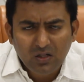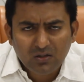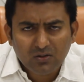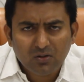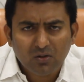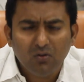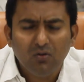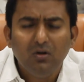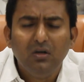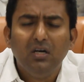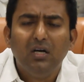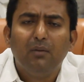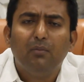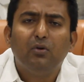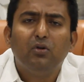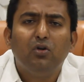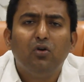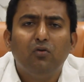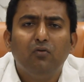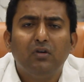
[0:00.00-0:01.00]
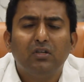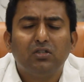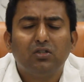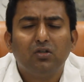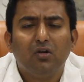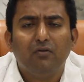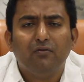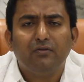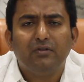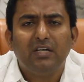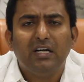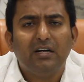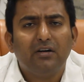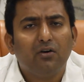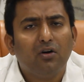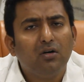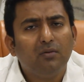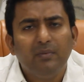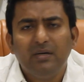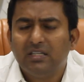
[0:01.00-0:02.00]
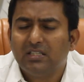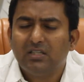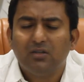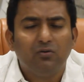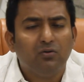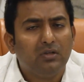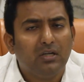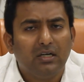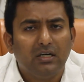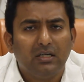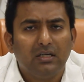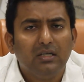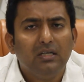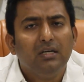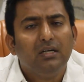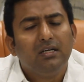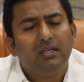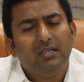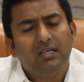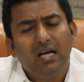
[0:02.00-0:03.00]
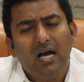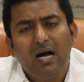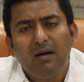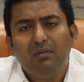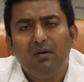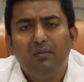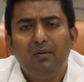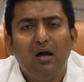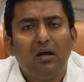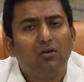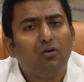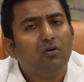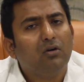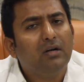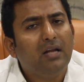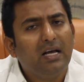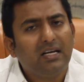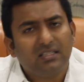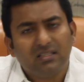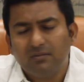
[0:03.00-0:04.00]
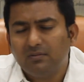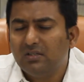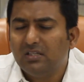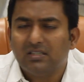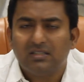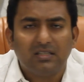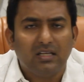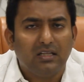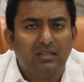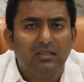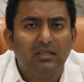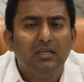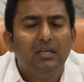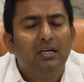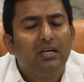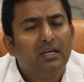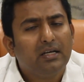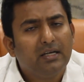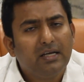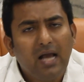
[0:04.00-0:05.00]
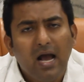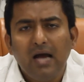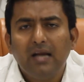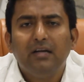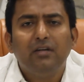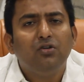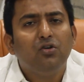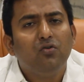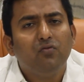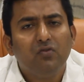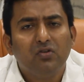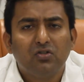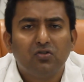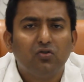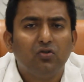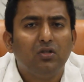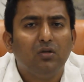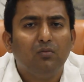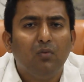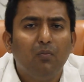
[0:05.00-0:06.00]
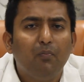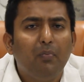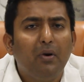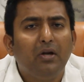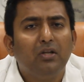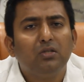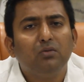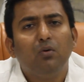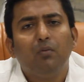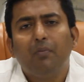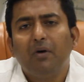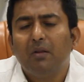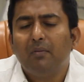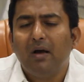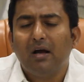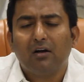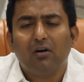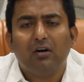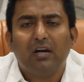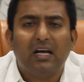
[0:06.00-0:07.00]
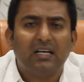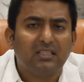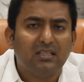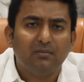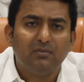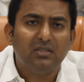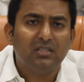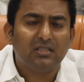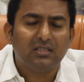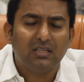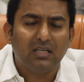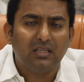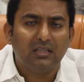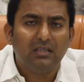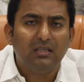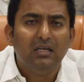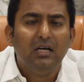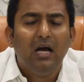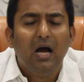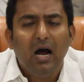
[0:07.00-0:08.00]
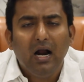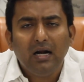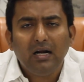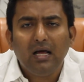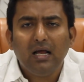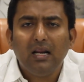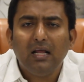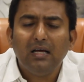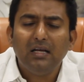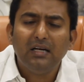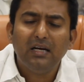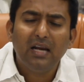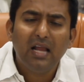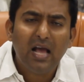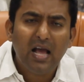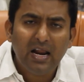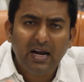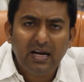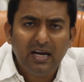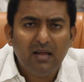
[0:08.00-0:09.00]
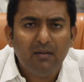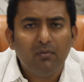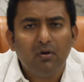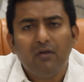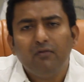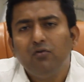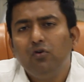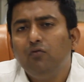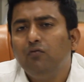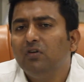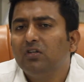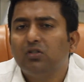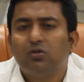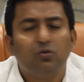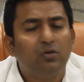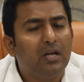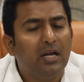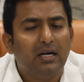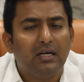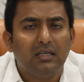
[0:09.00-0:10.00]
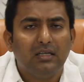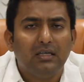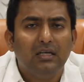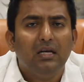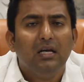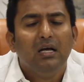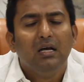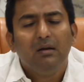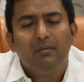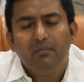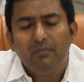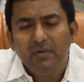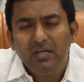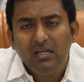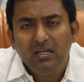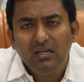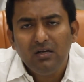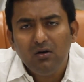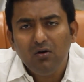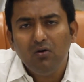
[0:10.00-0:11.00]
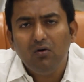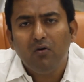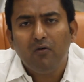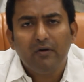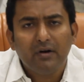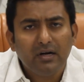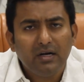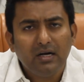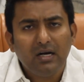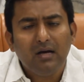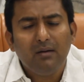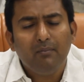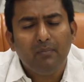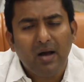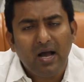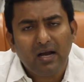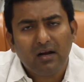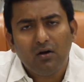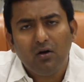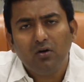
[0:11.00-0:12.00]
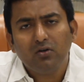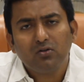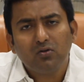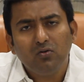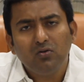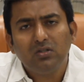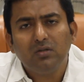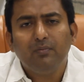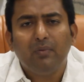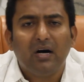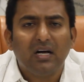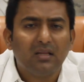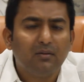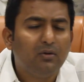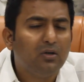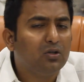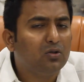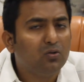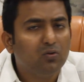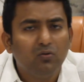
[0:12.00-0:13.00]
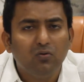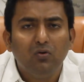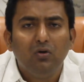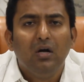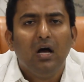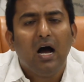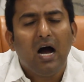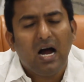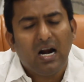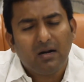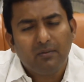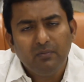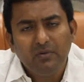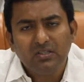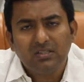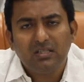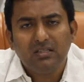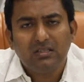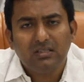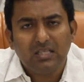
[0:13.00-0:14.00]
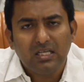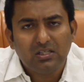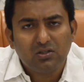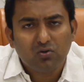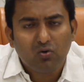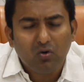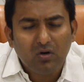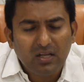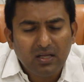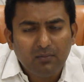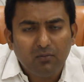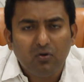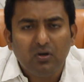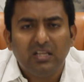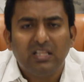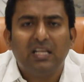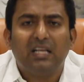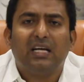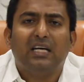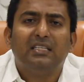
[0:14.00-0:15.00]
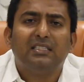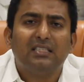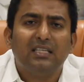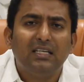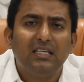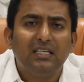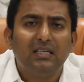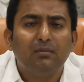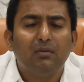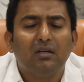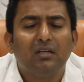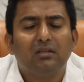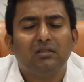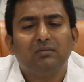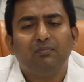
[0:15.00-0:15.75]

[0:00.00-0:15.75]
సో ఇప్పుడు యూనివర్సిటీ ఆఫ్ డెట్రాయిడ్ మెడిసి ఉందండి యాభై బ్యాక్లాగ్లను యాక్సెప్ట్ చేస్తుంది గ్యానన్ యూనివర్సిటీ ఉంది ముప్పై నుంచి ముప్పై ఐదు బ్యాక్లాగ్లు యాక్సెప్ట్ చేస్తుంది అంటే అలా ఎన్ నెంబర్ ఆఫ్ యూనివర్సిటీ ఉన్నాయండి మీలో ఎవరైనా బ్యాక్లాగ్స్ గురించి బాధపడుతూ అడ్మిషన్ తెచ్చుకోలేము ఏదైనా కన్సల్టెంట్ మీ